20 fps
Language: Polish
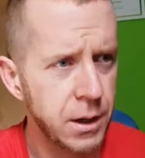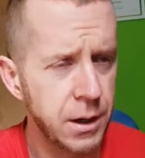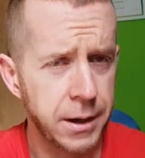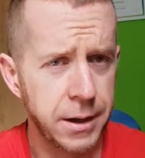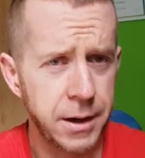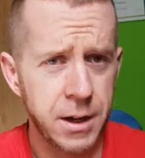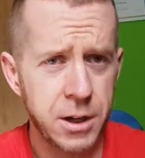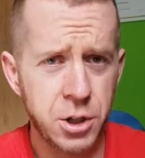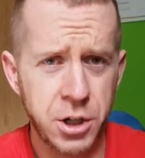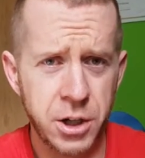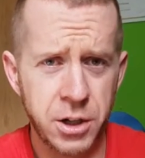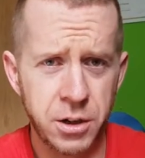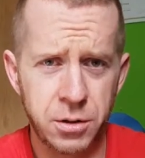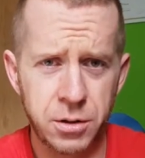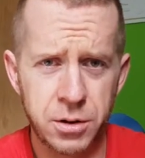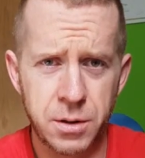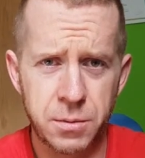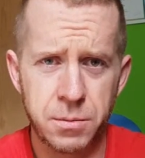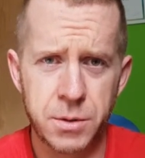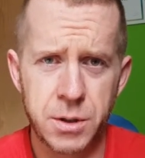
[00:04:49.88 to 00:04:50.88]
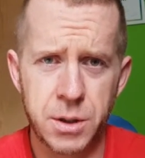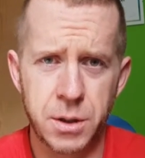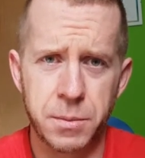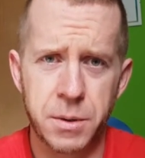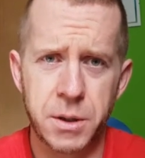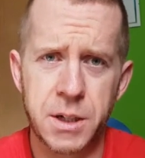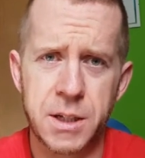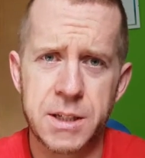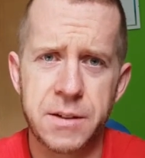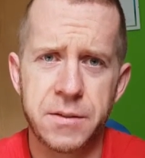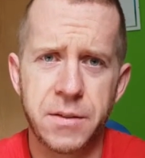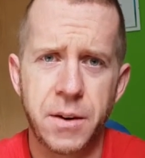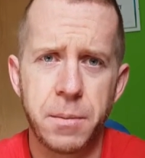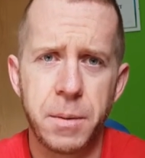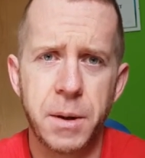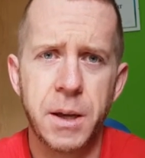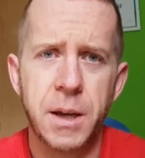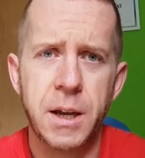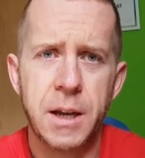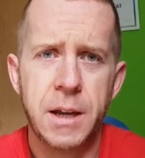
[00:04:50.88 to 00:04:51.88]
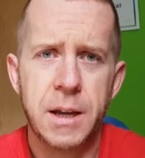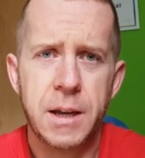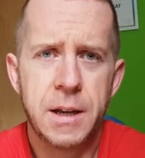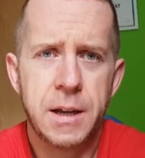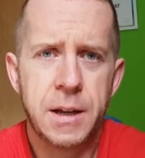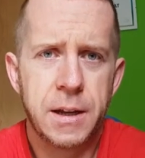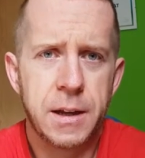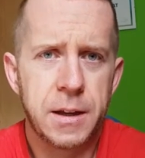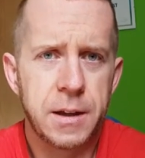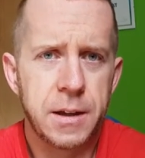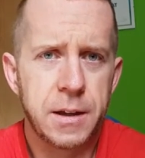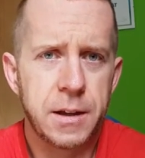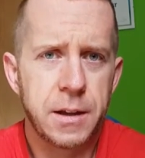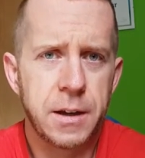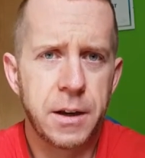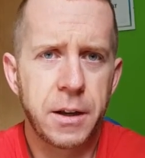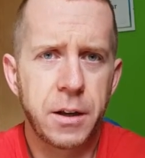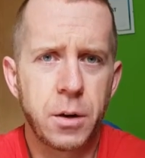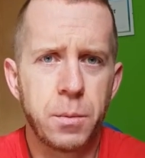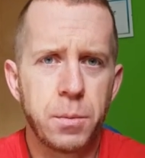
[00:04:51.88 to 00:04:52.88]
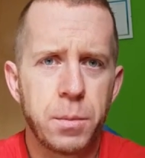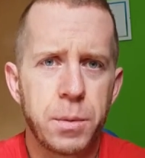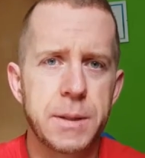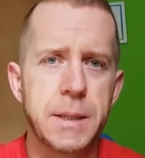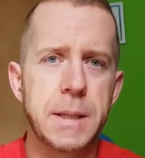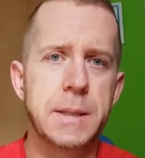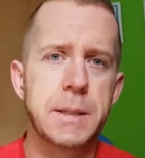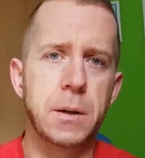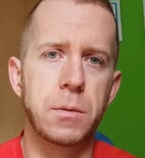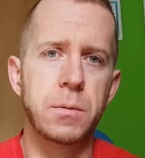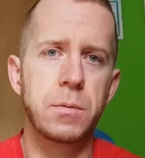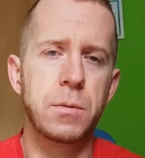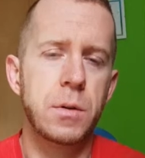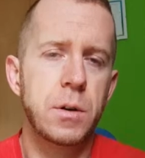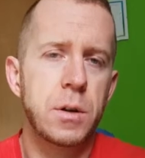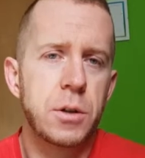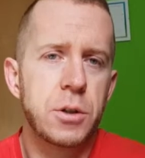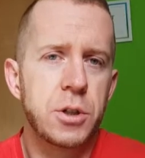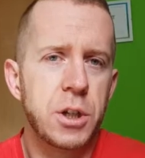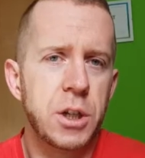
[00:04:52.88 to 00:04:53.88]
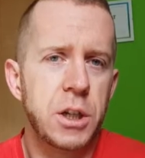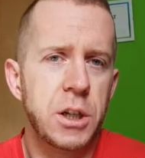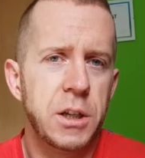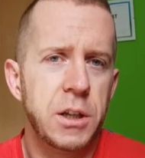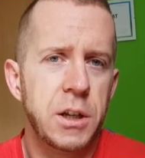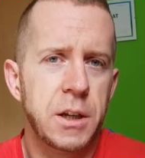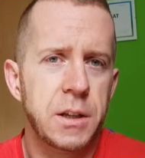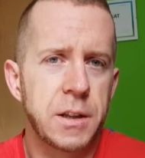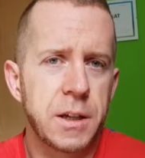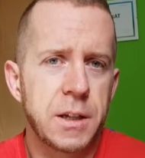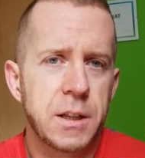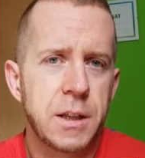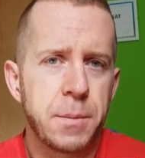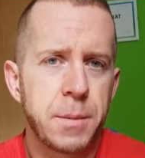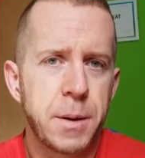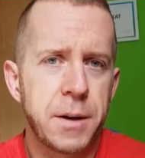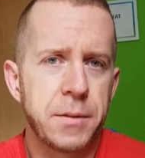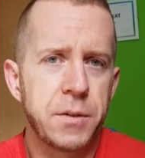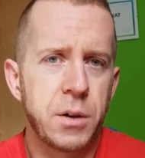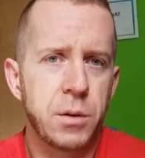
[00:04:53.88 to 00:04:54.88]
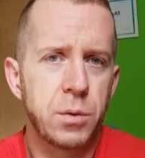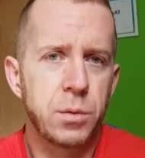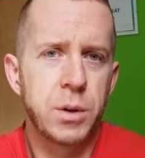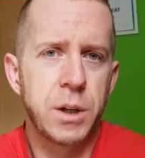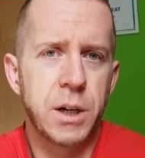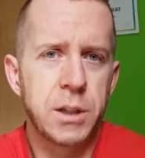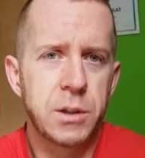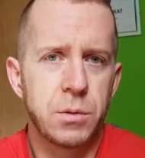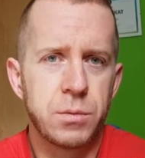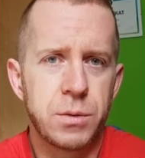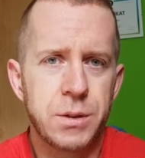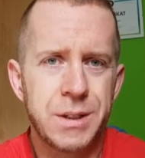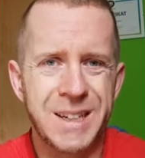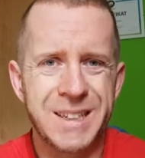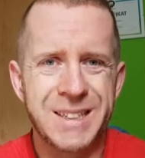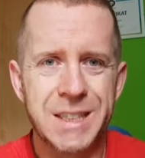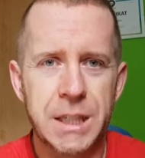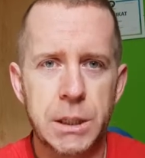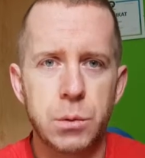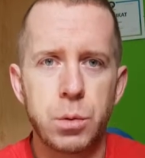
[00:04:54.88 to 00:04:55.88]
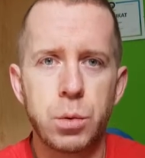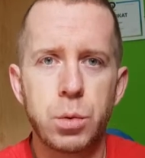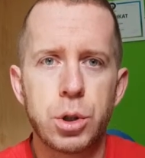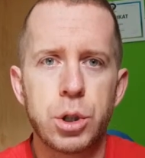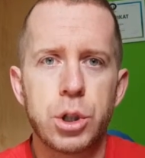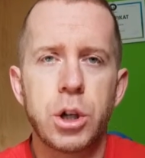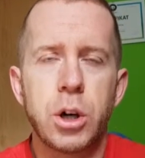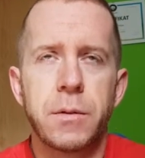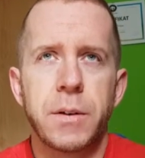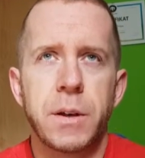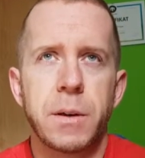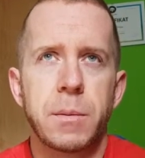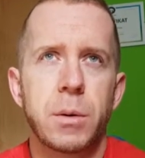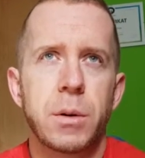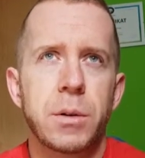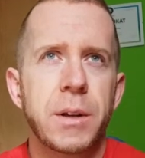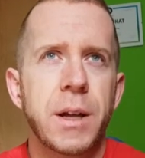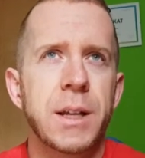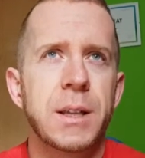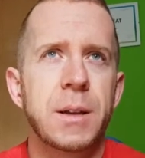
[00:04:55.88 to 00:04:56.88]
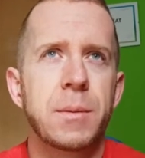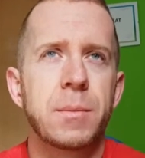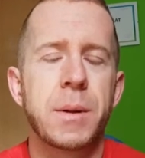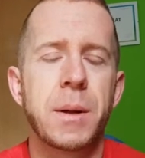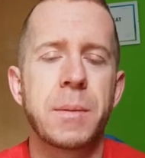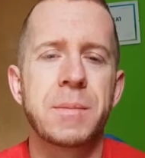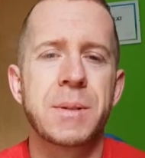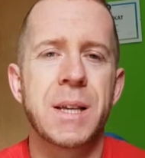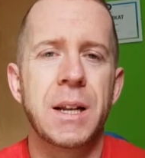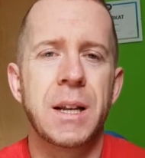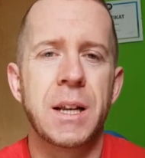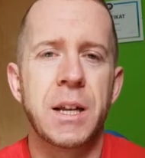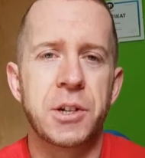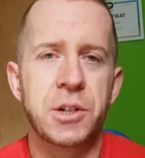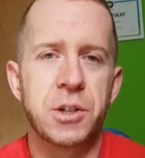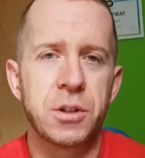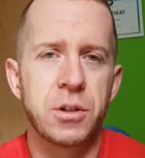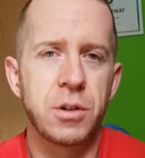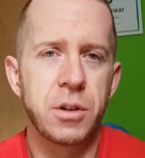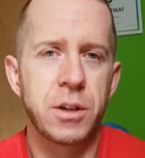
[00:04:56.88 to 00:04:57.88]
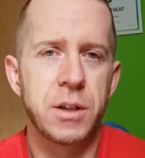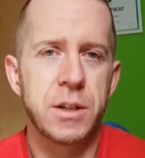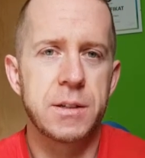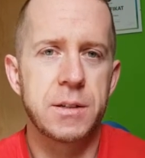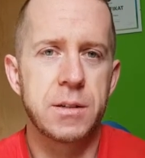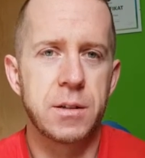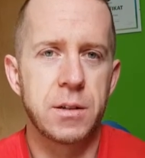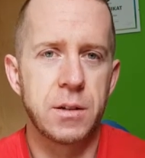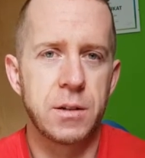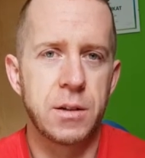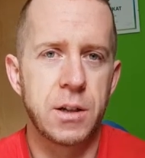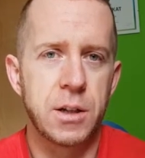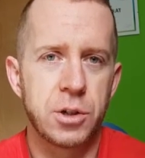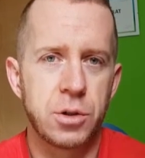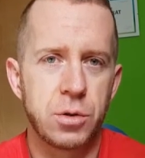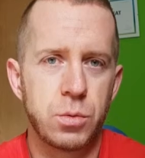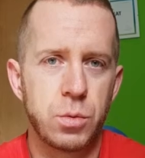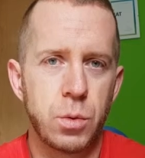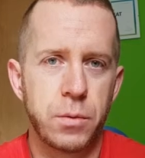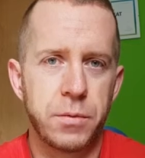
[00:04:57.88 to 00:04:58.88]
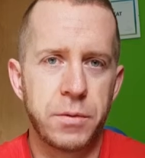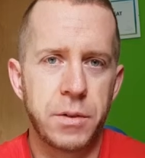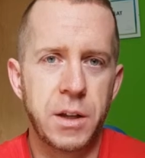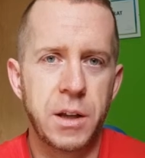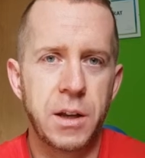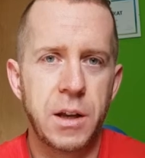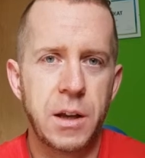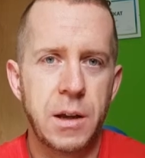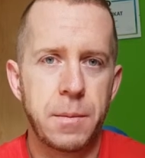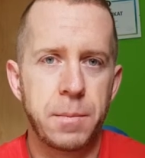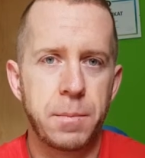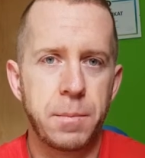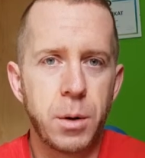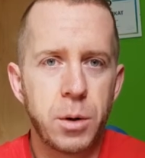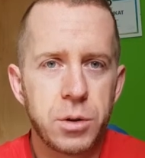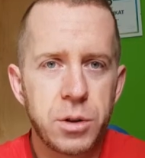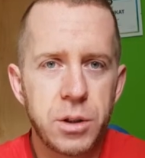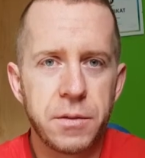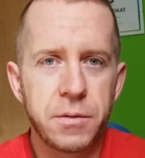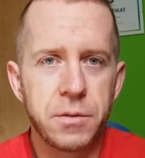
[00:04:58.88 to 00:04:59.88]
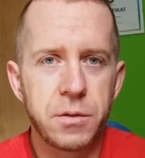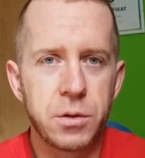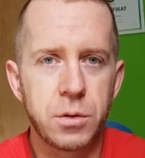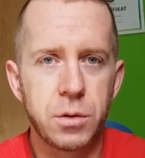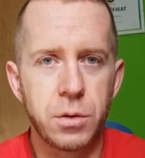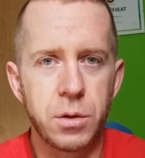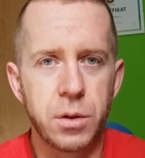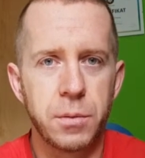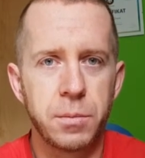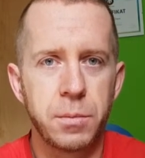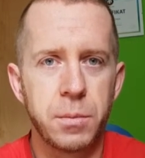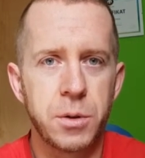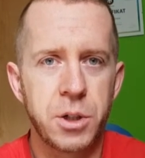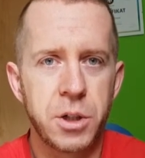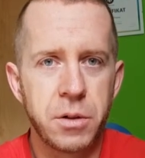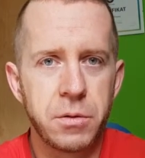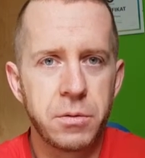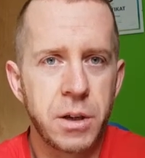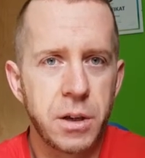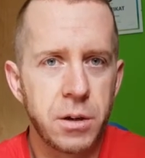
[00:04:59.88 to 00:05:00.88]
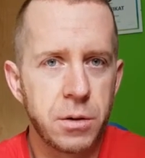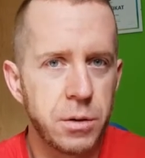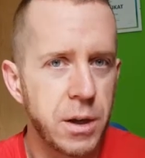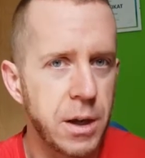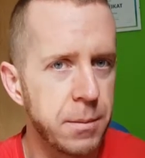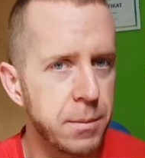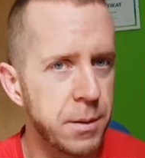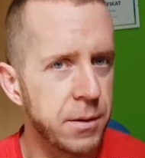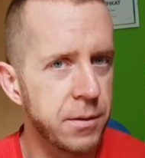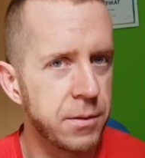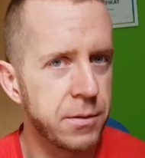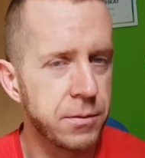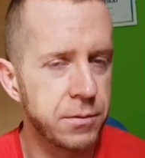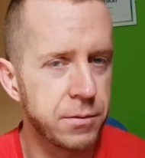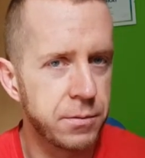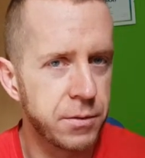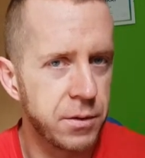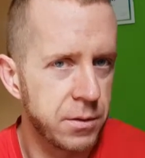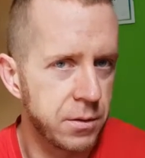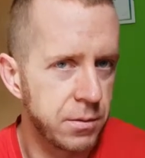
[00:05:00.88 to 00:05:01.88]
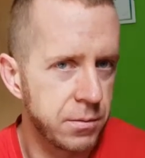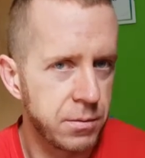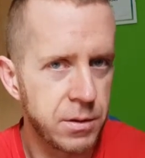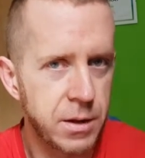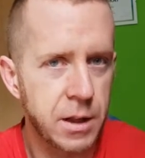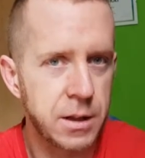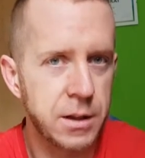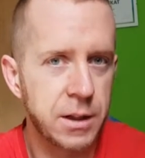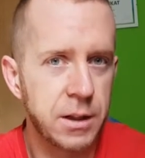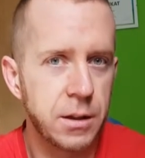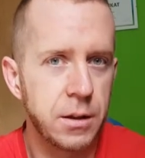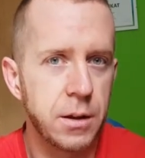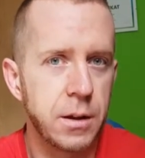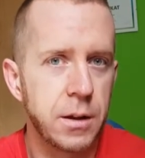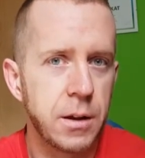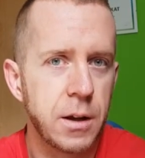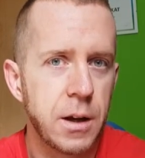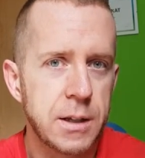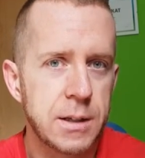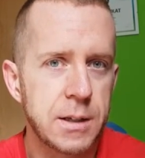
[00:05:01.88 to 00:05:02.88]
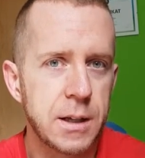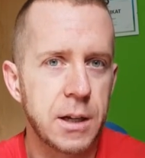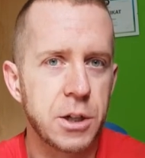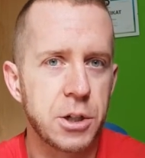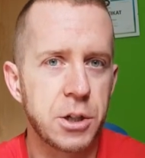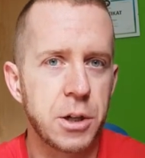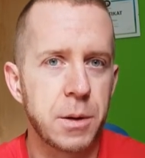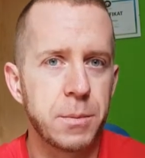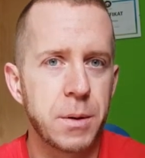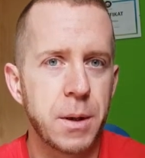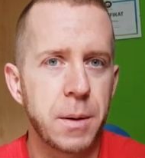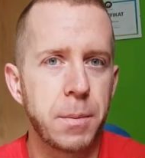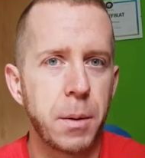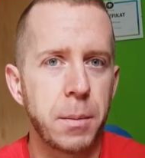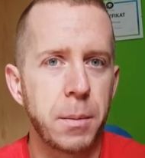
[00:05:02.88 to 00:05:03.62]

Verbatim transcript: a raczej o tym, co my nazywamy e, rekompozycją, czyli tak naprawdę utratą tkanki tłuszczowej, bo na tym nam zależy. To jest nasz główny motyw, którym się kierujemy wtedy, gdy zależy nam na